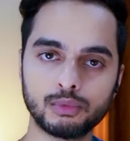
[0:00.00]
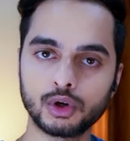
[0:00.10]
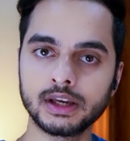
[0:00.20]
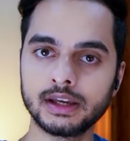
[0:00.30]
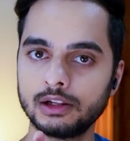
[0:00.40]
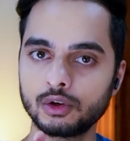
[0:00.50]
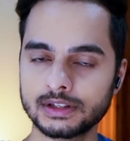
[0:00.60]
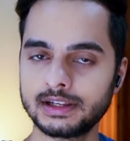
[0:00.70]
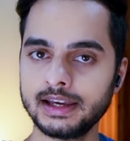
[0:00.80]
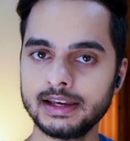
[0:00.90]
porque las
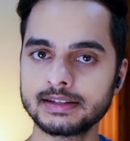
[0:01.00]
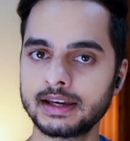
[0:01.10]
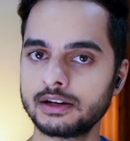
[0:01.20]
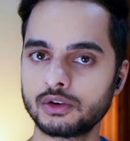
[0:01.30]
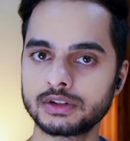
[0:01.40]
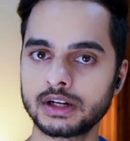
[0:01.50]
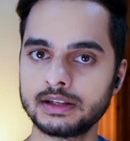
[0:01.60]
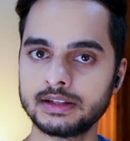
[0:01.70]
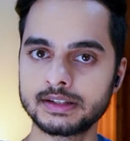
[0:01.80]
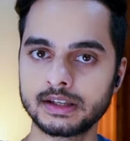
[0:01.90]
leyes en contra de
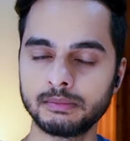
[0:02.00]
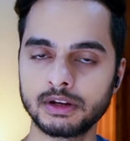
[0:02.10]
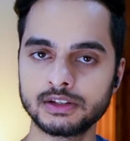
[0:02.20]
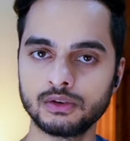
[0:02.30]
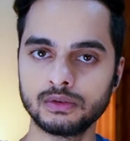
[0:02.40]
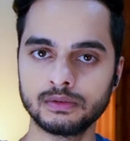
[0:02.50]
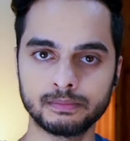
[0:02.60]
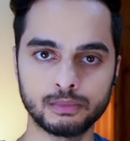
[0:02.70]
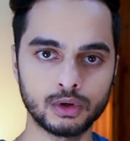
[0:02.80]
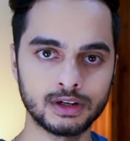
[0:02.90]
discriminación
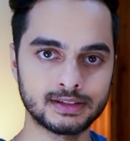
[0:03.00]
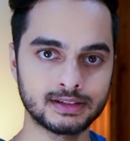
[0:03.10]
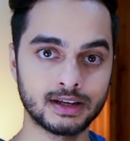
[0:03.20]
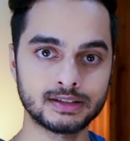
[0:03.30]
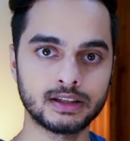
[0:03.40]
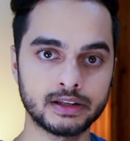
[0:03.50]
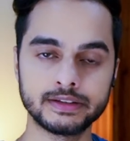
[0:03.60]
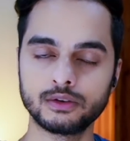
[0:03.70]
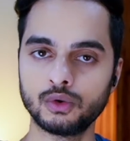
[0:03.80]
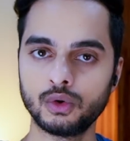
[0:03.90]
por las castas
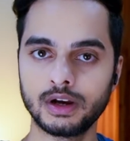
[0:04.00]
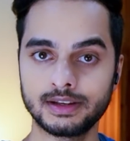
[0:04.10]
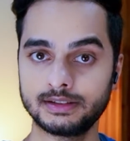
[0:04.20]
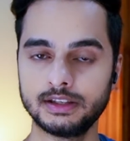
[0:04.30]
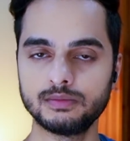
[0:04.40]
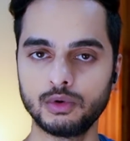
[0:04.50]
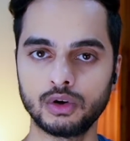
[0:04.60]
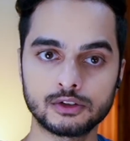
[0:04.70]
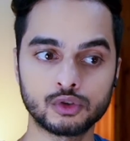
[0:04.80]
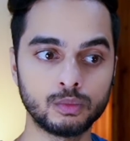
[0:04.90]
o castismo
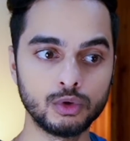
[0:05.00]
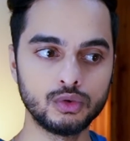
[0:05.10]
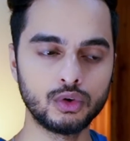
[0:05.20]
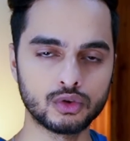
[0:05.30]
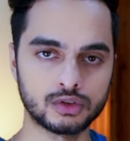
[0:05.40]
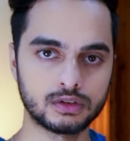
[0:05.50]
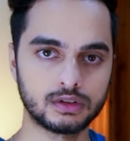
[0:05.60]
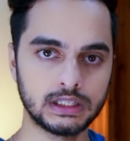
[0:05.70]
son muy duros